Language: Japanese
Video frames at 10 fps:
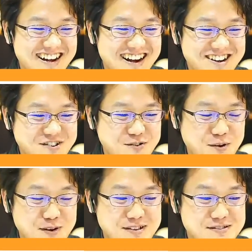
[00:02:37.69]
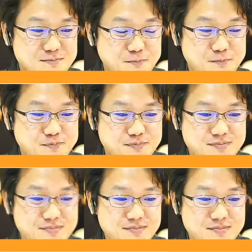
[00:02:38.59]
ありがとうございます。
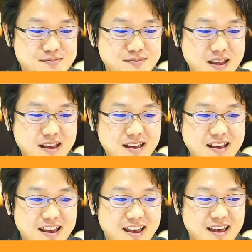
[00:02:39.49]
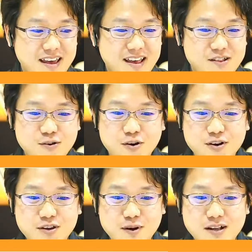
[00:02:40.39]
えー、っと、
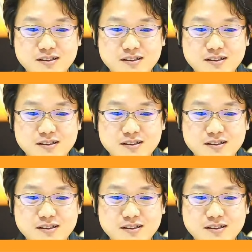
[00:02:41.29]
今、